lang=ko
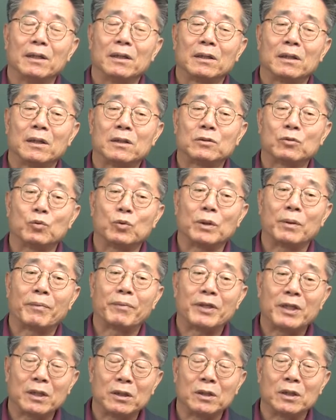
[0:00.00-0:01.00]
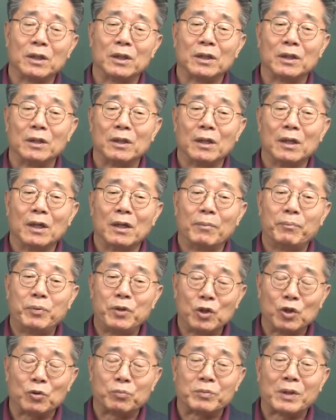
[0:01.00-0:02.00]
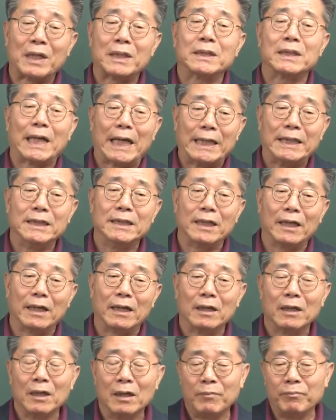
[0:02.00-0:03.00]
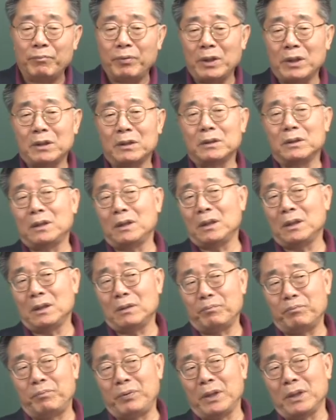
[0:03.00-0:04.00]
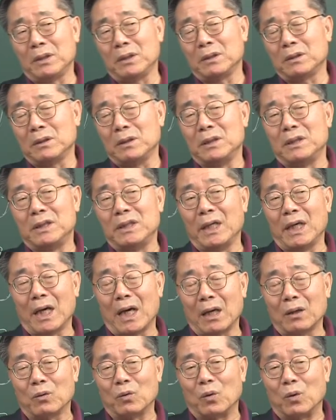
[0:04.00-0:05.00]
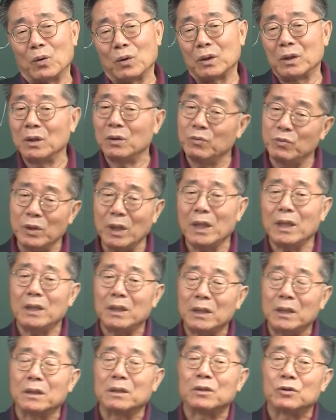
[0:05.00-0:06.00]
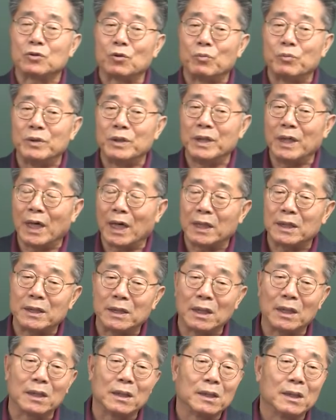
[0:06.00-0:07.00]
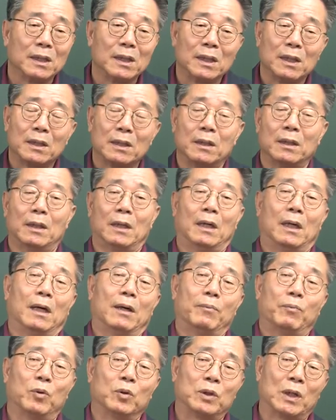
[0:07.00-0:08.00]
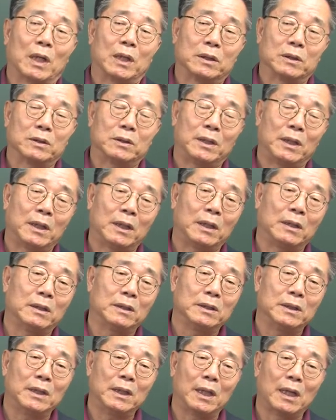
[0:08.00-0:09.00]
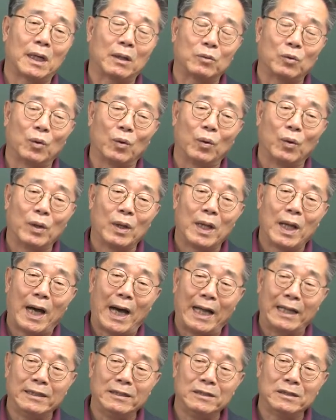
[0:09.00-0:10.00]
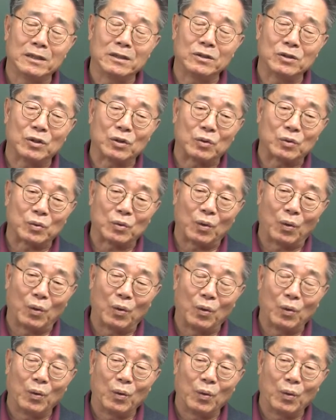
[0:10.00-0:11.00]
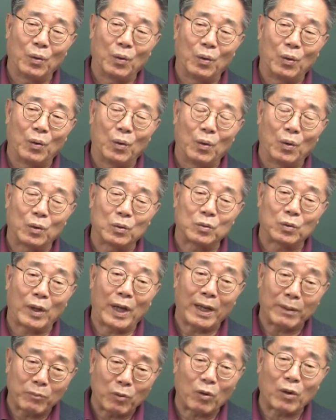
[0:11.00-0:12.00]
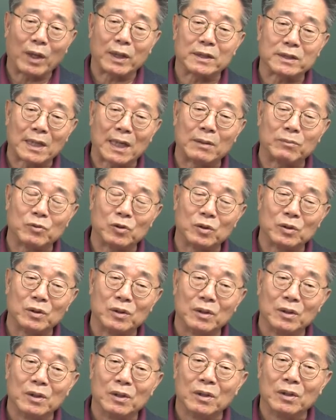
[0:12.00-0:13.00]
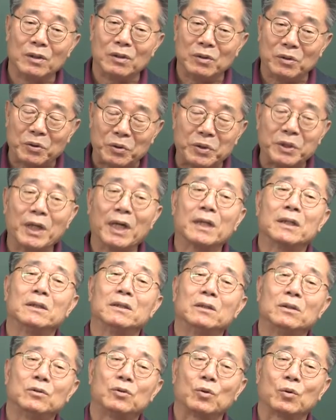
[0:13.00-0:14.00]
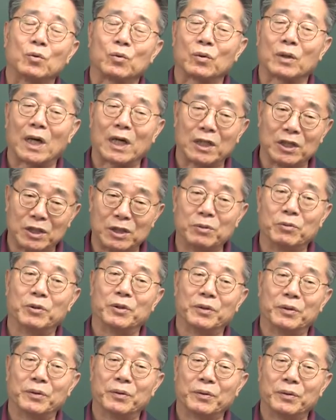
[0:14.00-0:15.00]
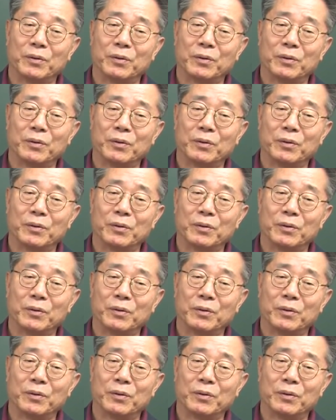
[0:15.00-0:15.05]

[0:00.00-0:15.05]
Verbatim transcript: 그래서 우리가 뭐 희극이 필요 없다는 건 아닌데 비극이 비극을 이해하고 그 위에 희극을 좀 이해하는 게 아, 보다 그 세계를 이해하고 안정적으로 어, 또 행복하게 삶을 영위하는 쪽으로 가기 쉬워요.